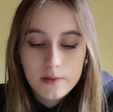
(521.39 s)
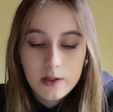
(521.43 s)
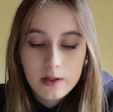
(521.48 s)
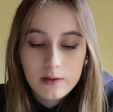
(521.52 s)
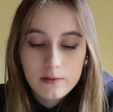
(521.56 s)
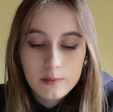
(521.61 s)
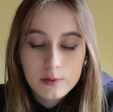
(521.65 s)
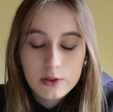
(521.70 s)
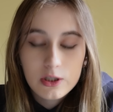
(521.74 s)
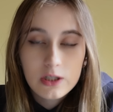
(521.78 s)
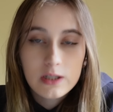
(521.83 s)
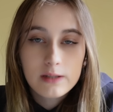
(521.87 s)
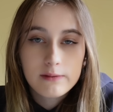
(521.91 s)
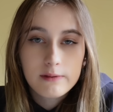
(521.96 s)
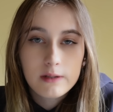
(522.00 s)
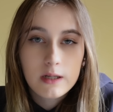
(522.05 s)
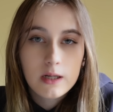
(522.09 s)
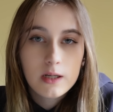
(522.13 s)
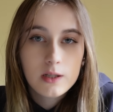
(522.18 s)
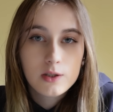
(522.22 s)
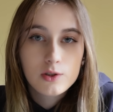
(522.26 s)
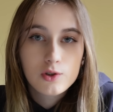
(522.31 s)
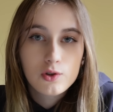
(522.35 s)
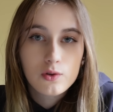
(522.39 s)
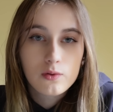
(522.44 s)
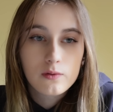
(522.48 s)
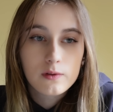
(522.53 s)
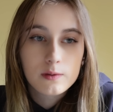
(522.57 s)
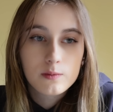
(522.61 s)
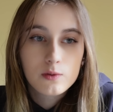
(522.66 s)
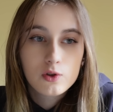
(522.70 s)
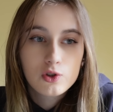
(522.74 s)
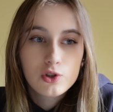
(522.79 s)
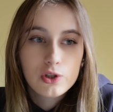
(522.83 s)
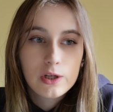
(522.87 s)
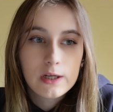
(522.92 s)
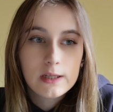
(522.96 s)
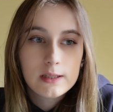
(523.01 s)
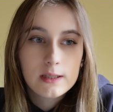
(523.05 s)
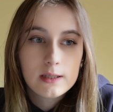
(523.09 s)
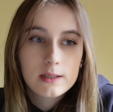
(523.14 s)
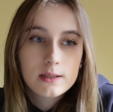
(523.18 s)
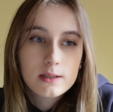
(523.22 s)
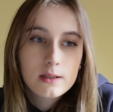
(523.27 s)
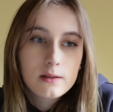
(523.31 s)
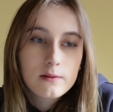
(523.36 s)
Вообще говорили, что, возможно,
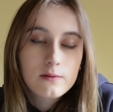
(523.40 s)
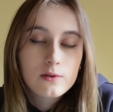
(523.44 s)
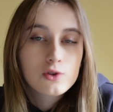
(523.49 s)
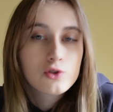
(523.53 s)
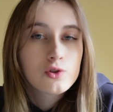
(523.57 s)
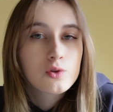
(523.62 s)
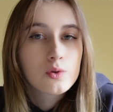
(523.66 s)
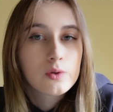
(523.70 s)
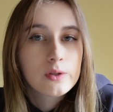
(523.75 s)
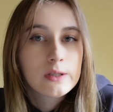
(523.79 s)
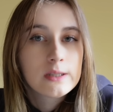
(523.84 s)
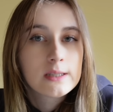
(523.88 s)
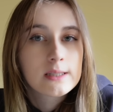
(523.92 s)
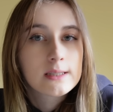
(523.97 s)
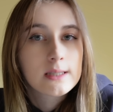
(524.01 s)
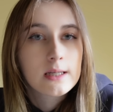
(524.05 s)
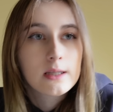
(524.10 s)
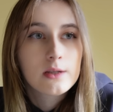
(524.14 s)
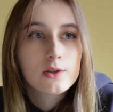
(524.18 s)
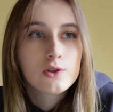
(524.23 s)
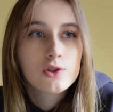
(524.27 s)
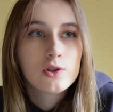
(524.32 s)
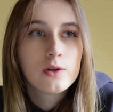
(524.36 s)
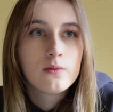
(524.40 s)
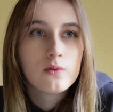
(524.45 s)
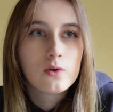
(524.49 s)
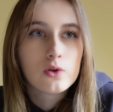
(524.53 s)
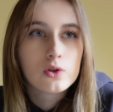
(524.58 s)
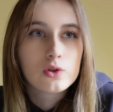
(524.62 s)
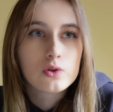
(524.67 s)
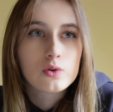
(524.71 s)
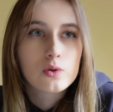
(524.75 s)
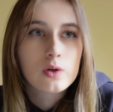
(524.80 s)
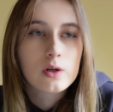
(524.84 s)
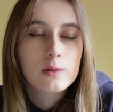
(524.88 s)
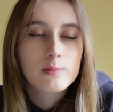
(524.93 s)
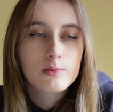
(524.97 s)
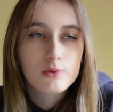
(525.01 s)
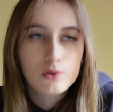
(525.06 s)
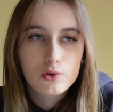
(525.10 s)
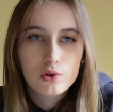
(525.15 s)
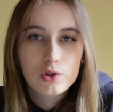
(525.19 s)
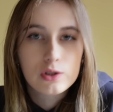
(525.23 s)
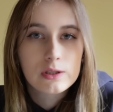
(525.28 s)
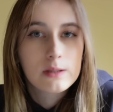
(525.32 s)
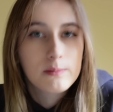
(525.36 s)
это из-за того, что недостаточно воздуха, потому
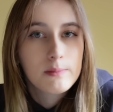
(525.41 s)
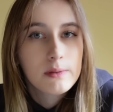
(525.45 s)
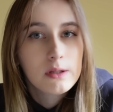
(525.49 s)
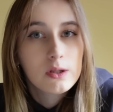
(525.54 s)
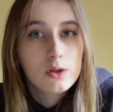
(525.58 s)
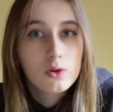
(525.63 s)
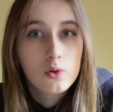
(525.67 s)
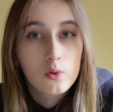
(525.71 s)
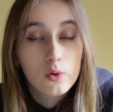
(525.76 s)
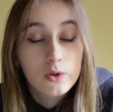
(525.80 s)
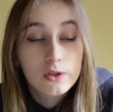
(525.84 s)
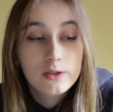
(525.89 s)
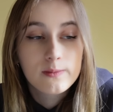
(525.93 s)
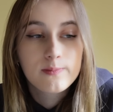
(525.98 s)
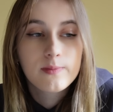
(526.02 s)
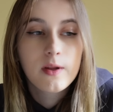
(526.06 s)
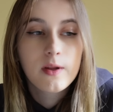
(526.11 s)
что забит нос.